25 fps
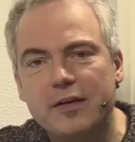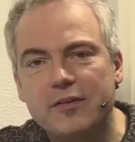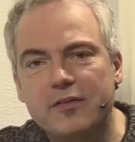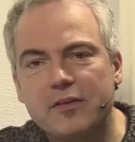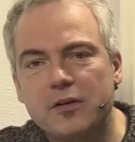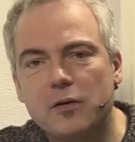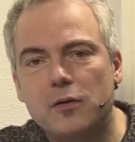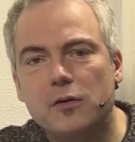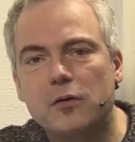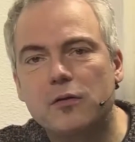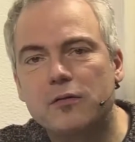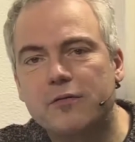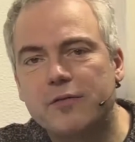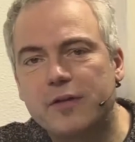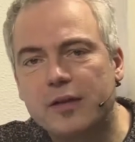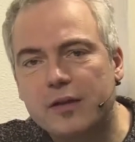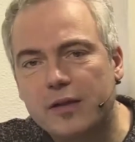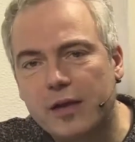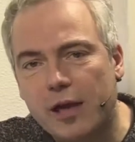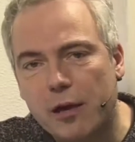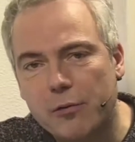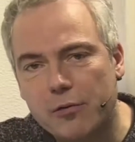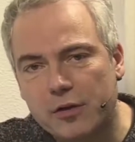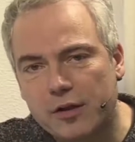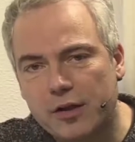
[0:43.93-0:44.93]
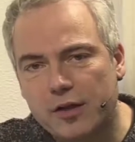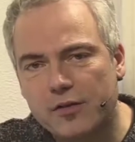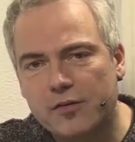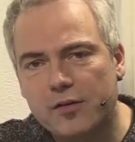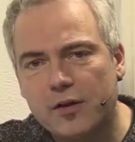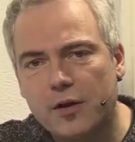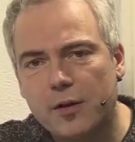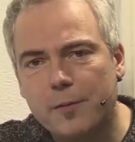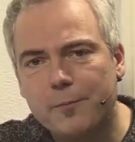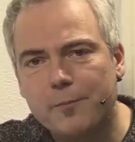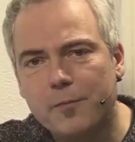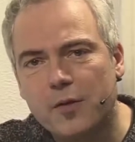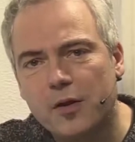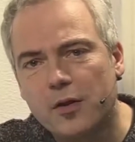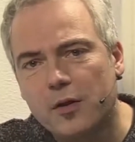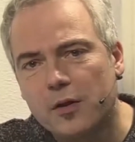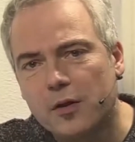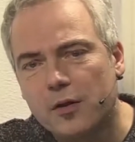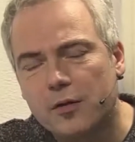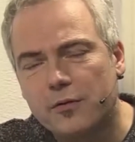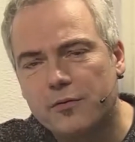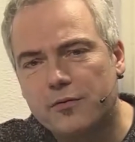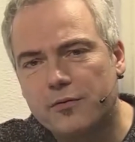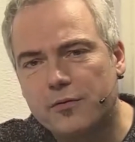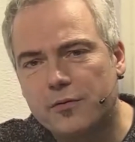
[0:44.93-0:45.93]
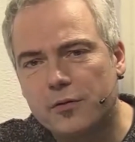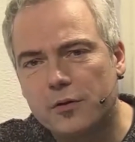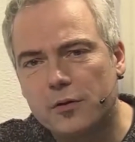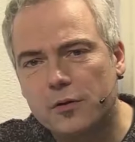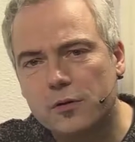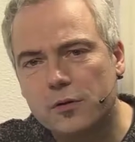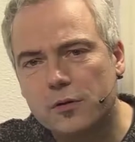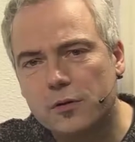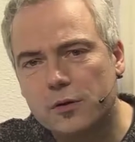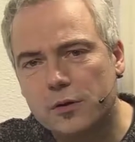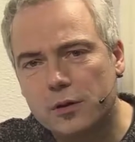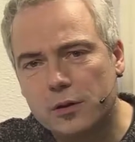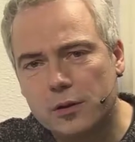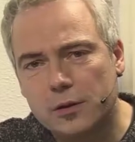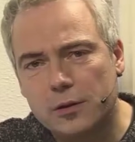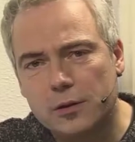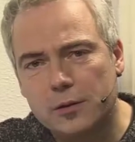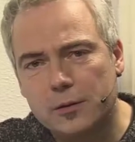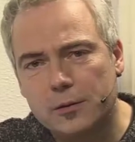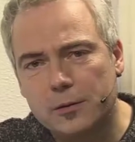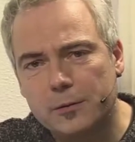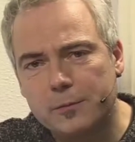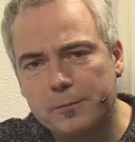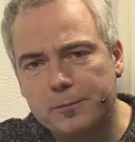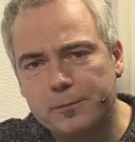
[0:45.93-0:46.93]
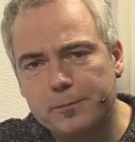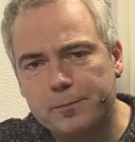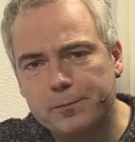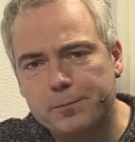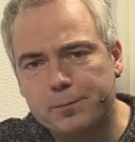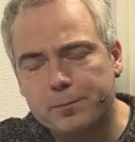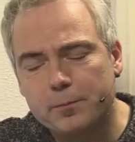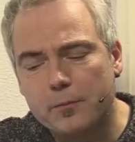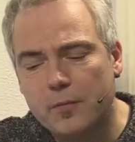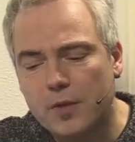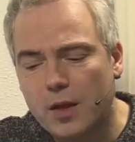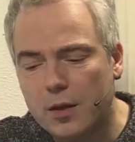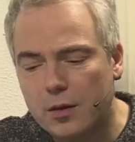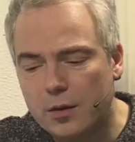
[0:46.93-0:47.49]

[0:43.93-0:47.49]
dass sie irgendwann Aaron Dessner von ähm,